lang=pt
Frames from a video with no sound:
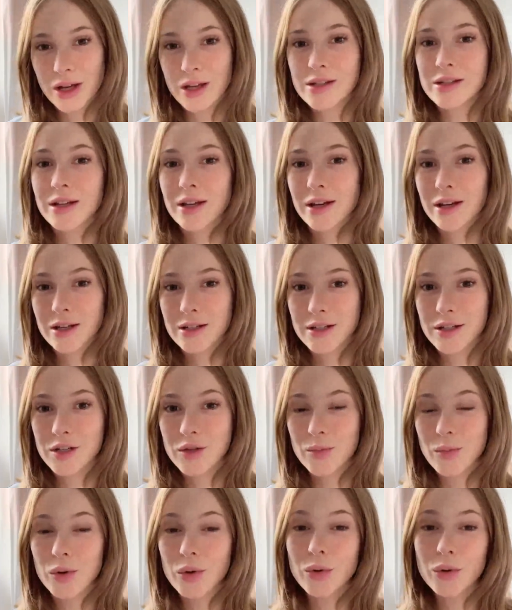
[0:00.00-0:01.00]
as crianças
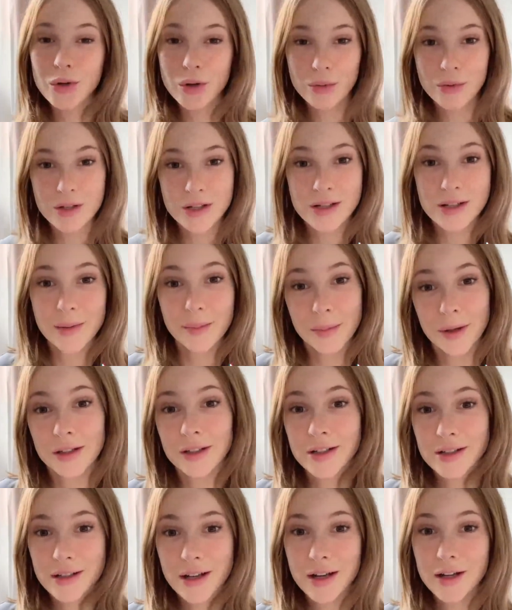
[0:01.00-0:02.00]
procuram as
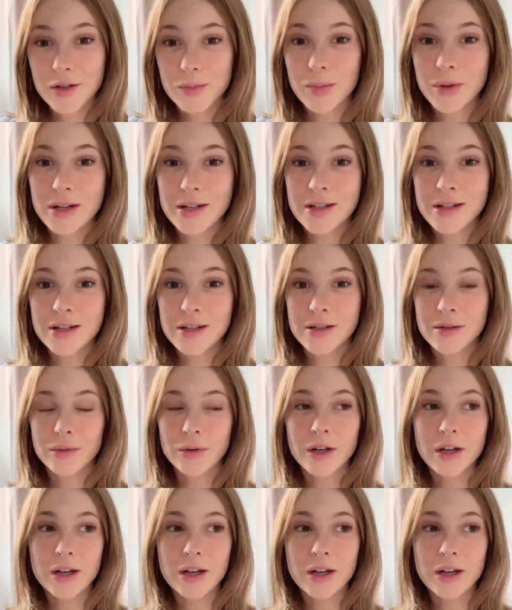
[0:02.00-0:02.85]
demandas que elas precisam.